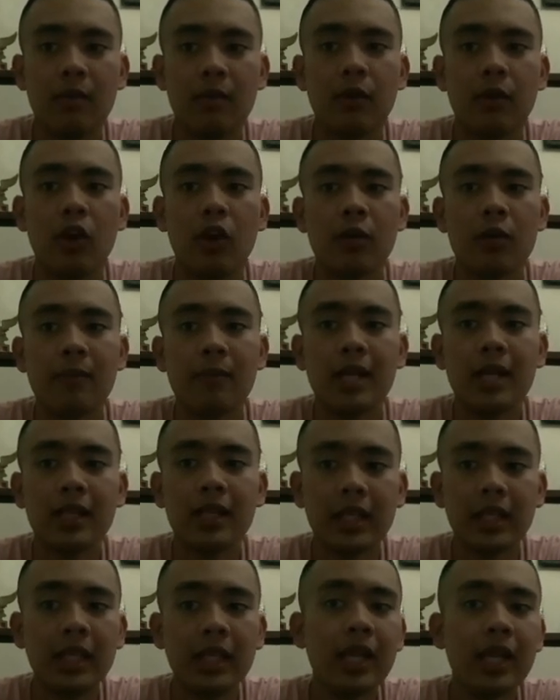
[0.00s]

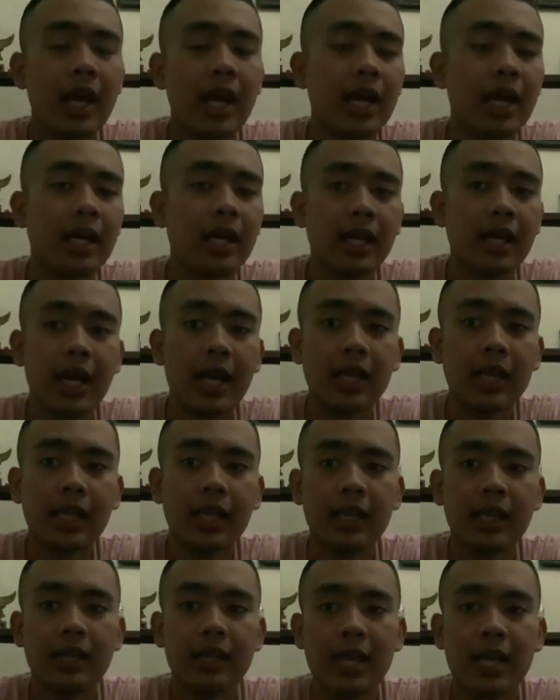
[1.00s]
menghormati harkat
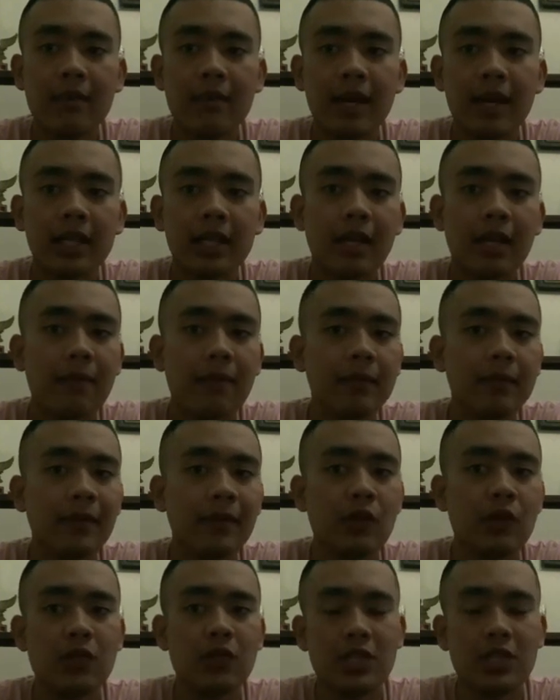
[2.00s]
dan martabat
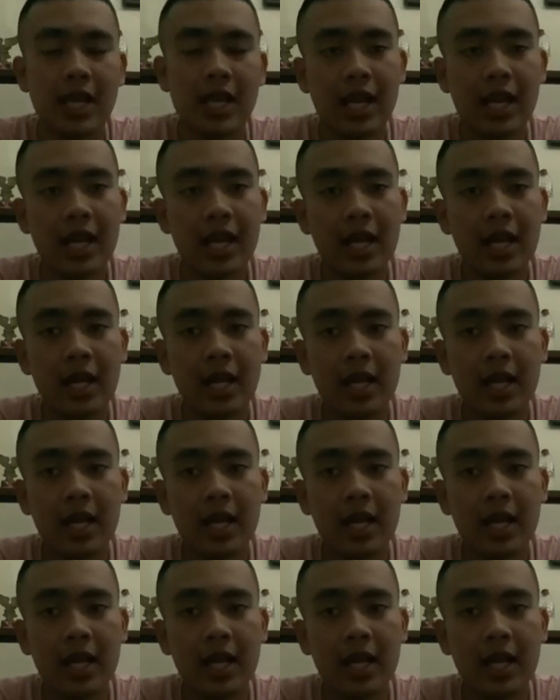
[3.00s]
manusia,